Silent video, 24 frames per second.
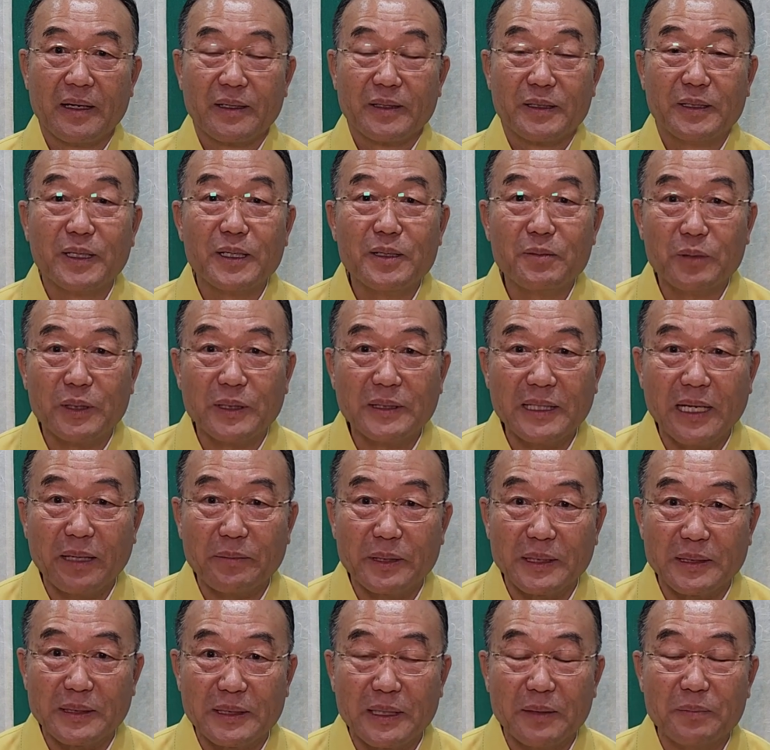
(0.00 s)
그게
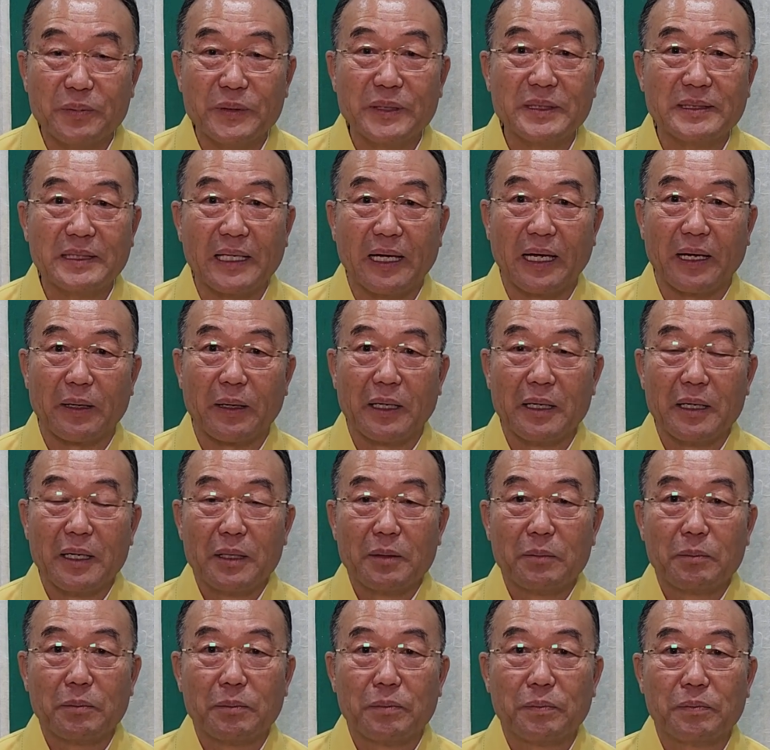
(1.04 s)
뭐냐면 첫 번째
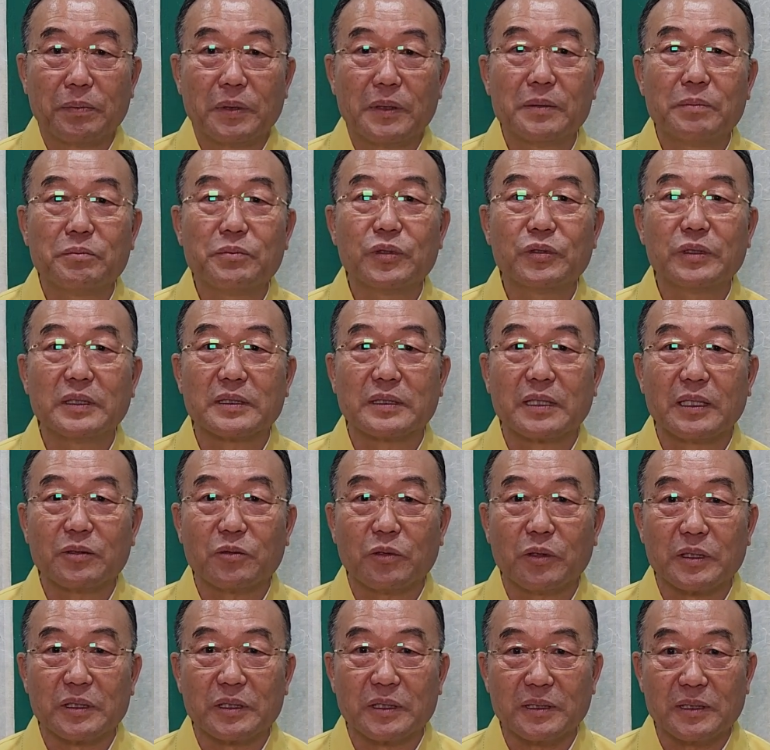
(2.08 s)
법문을
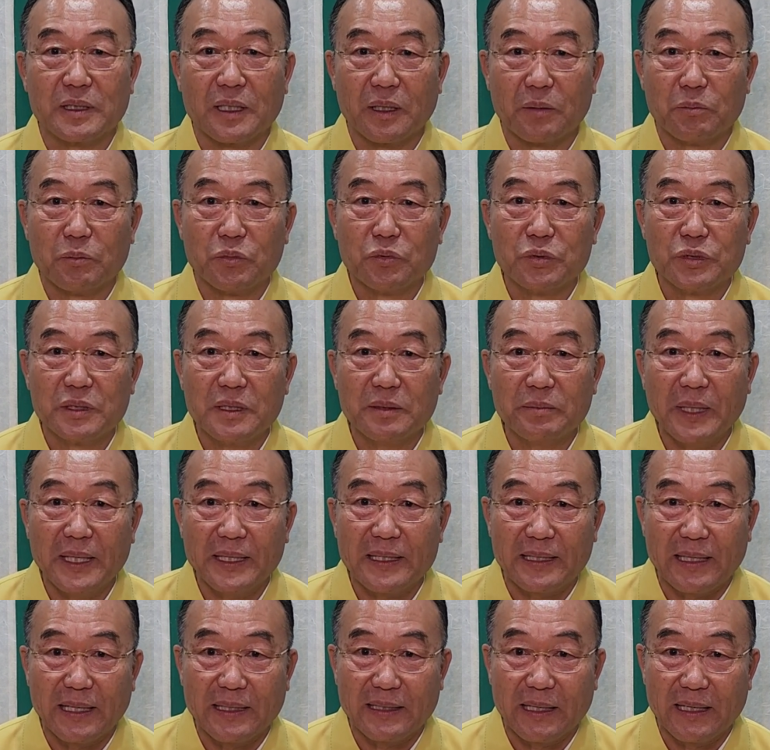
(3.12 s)
듣고 있을 때 무심에
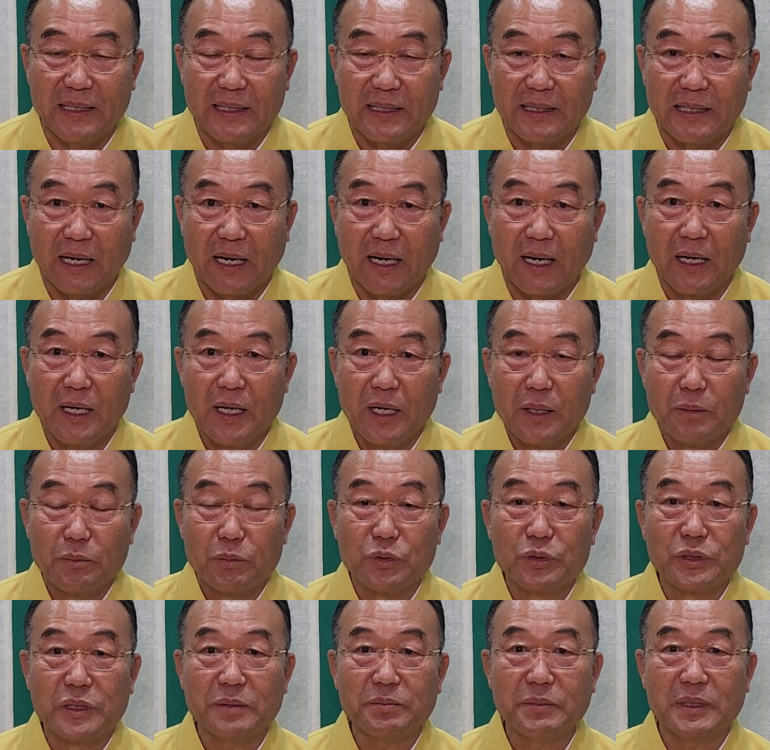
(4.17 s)
있게 되니까
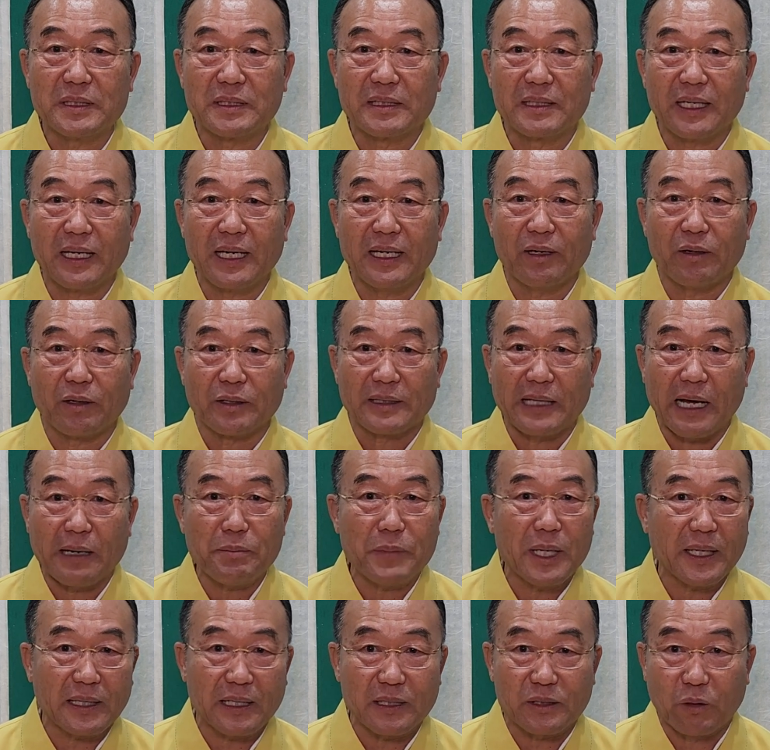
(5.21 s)
무심은 어떻게 해요? 딱
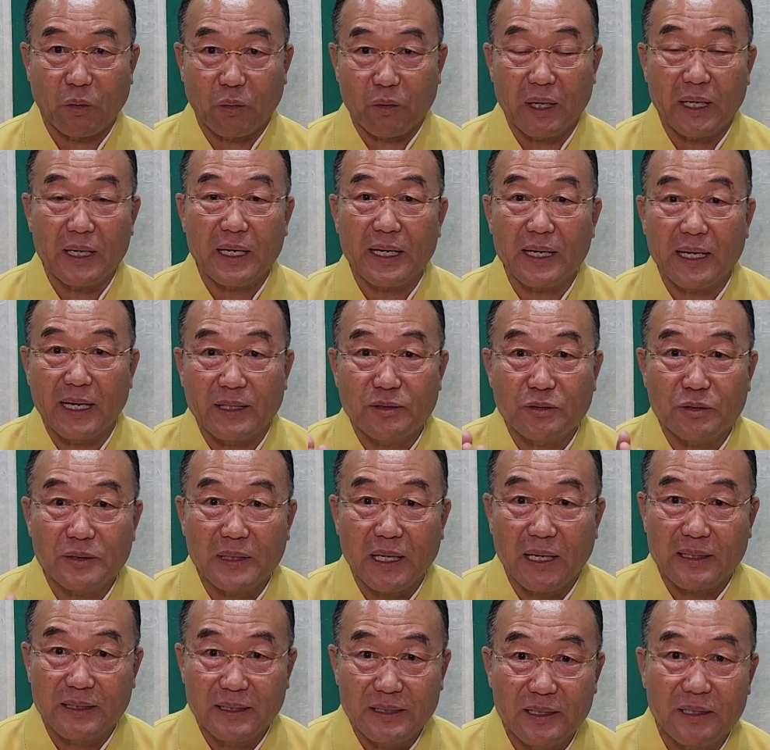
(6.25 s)
맞게 돌아가게
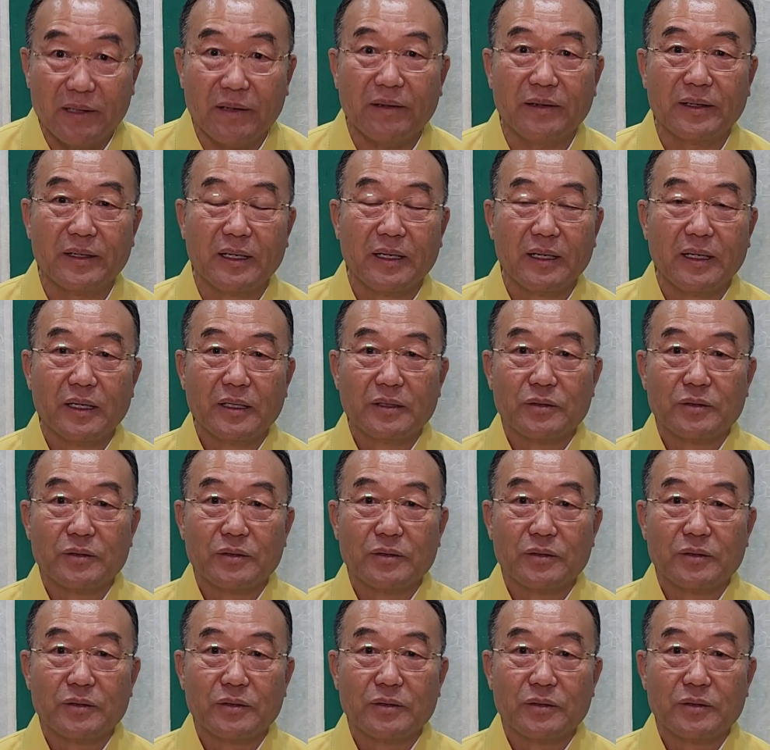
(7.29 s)
해준다. 그죠?